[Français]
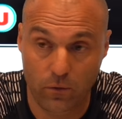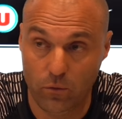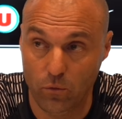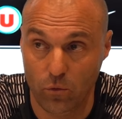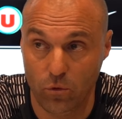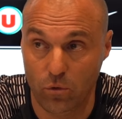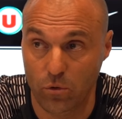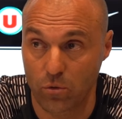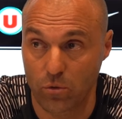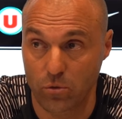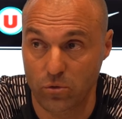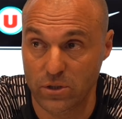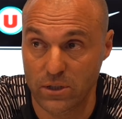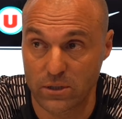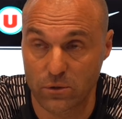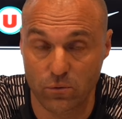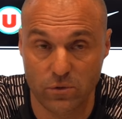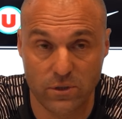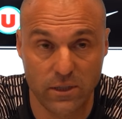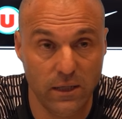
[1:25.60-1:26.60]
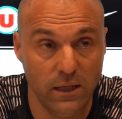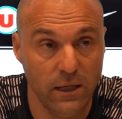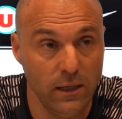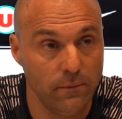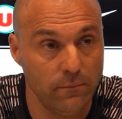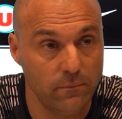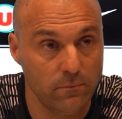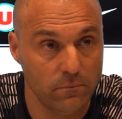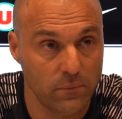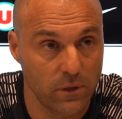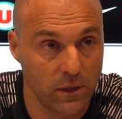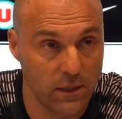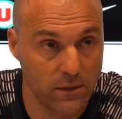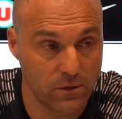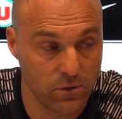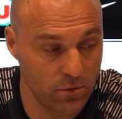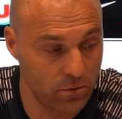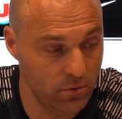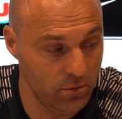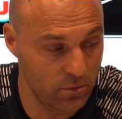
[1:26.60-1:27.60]
Donc c'est ce qu'on s'est dit
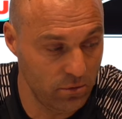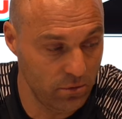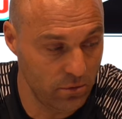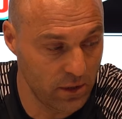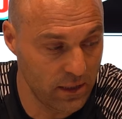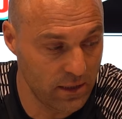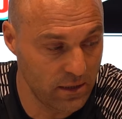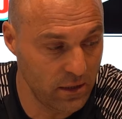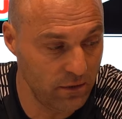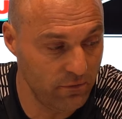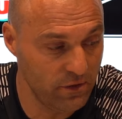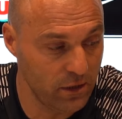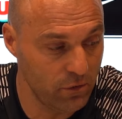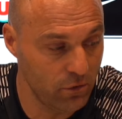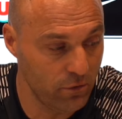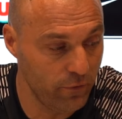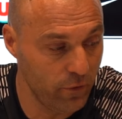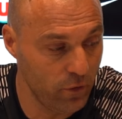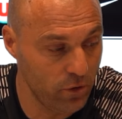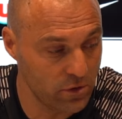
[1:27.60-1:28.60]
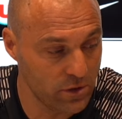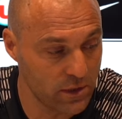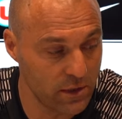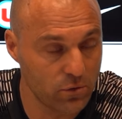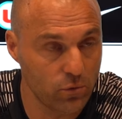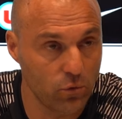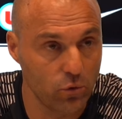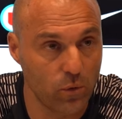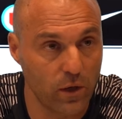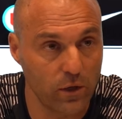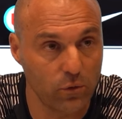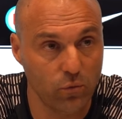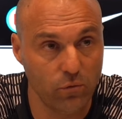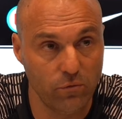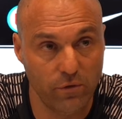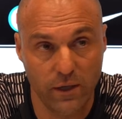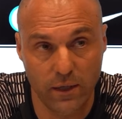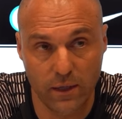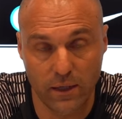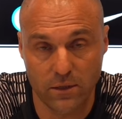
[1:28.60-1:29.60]
qu'est-ce, que, qu'est-ce qui vient de notre force, qu'est-ce qu'on doit
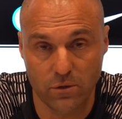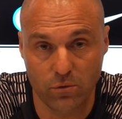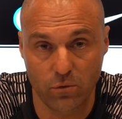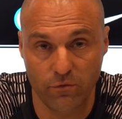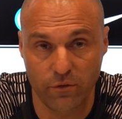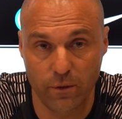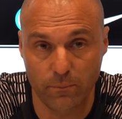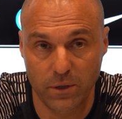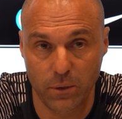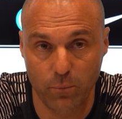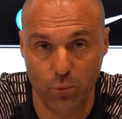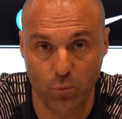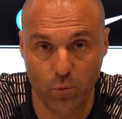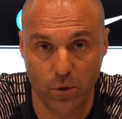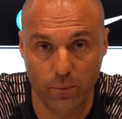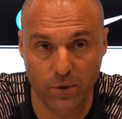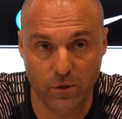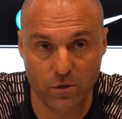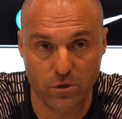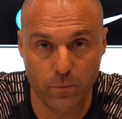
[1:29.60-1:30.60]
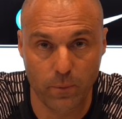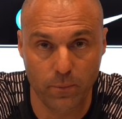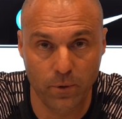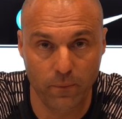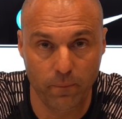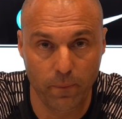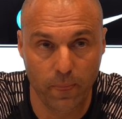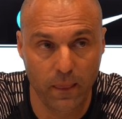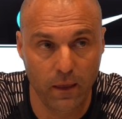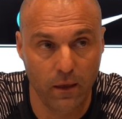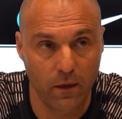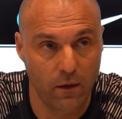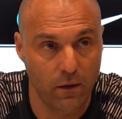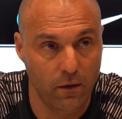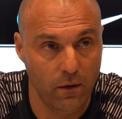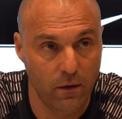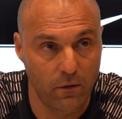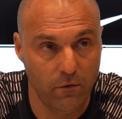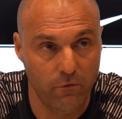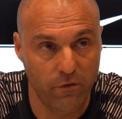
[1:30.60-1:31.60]
retrouver, qu'est-ce qu'on fait un petit peu moins bien en ce moment.
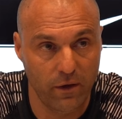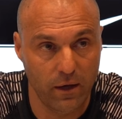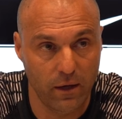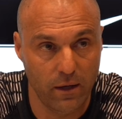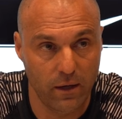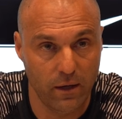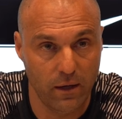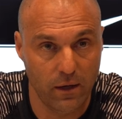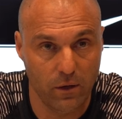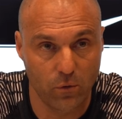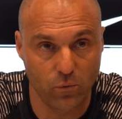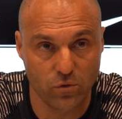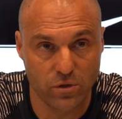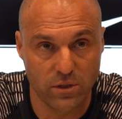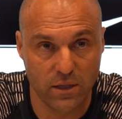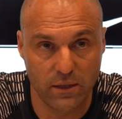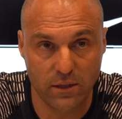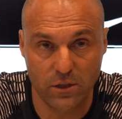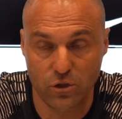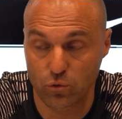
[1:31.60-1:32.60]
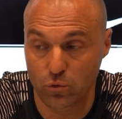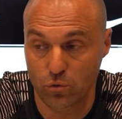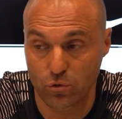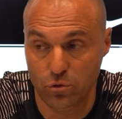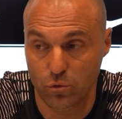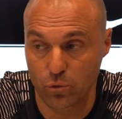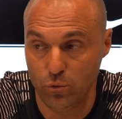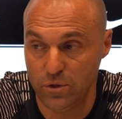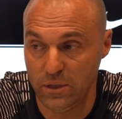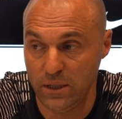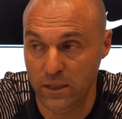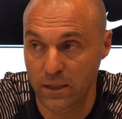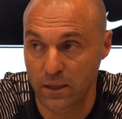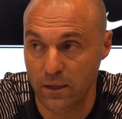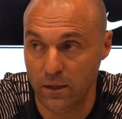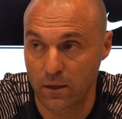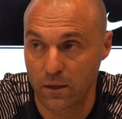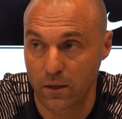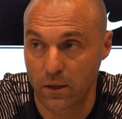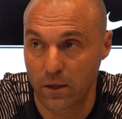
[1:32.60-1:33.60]
Faire un, constat des choses
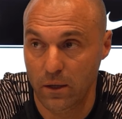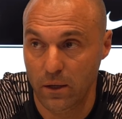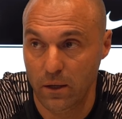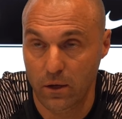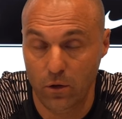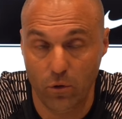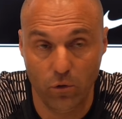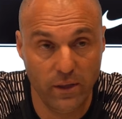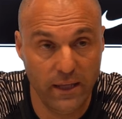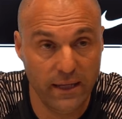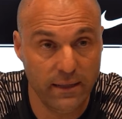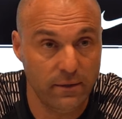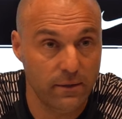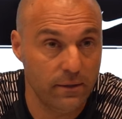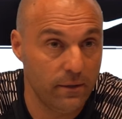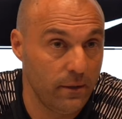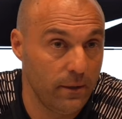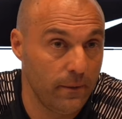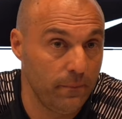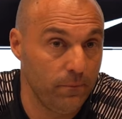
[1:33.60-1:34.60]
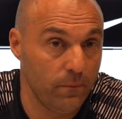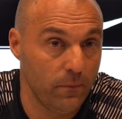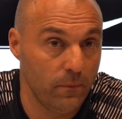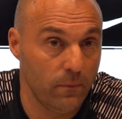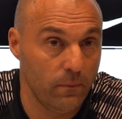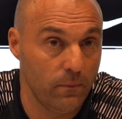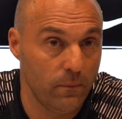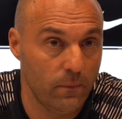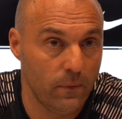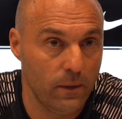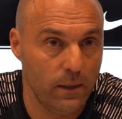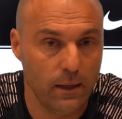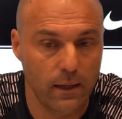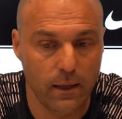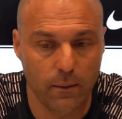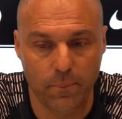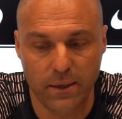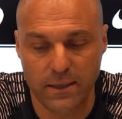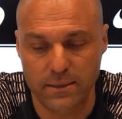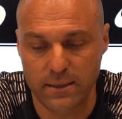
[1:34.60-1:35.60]
lucide, honnête. Et
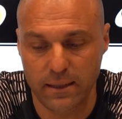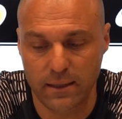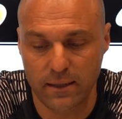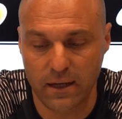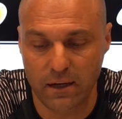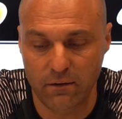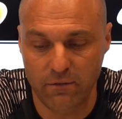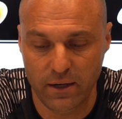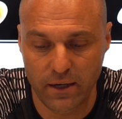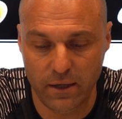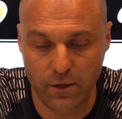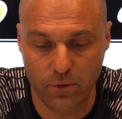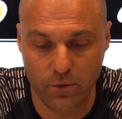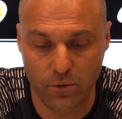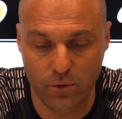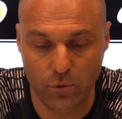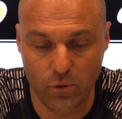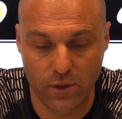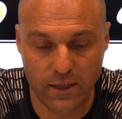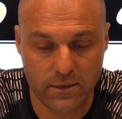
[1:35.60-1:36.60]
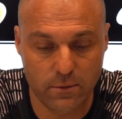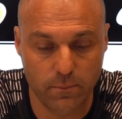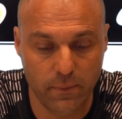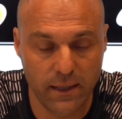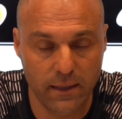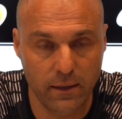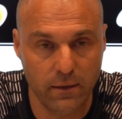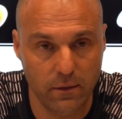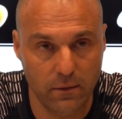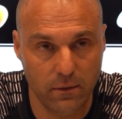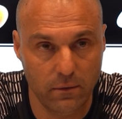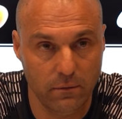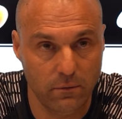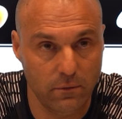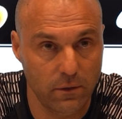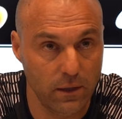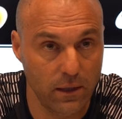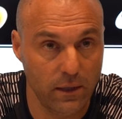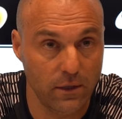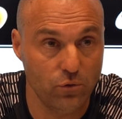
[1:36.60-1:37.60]
après, c'est le travail euh, de la semaine
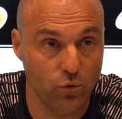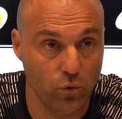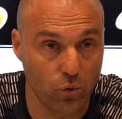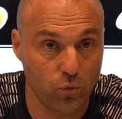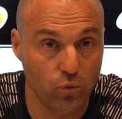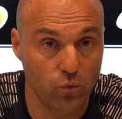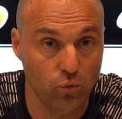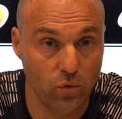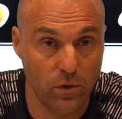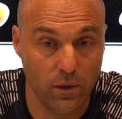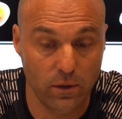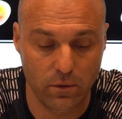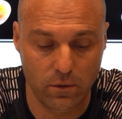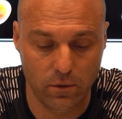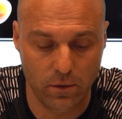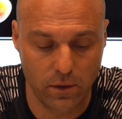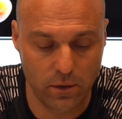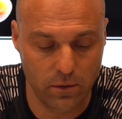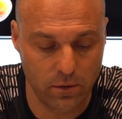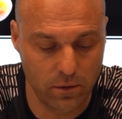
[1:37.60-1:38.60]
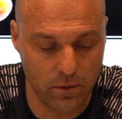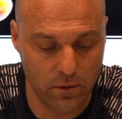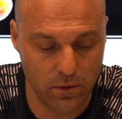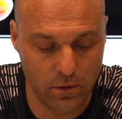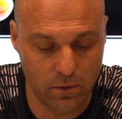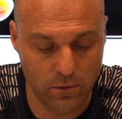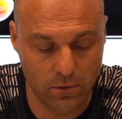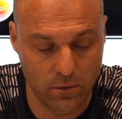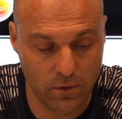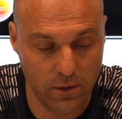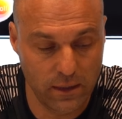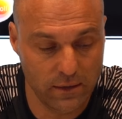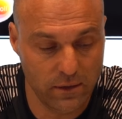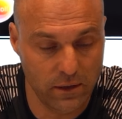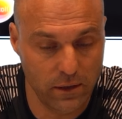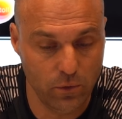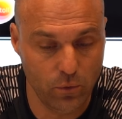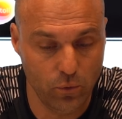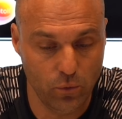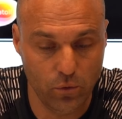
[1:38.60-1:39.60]
et surtout
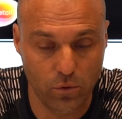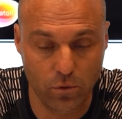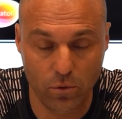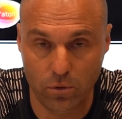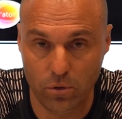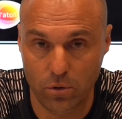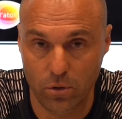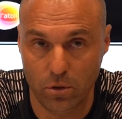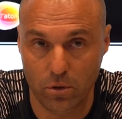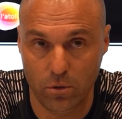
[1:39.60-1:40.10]
l'attitude euh,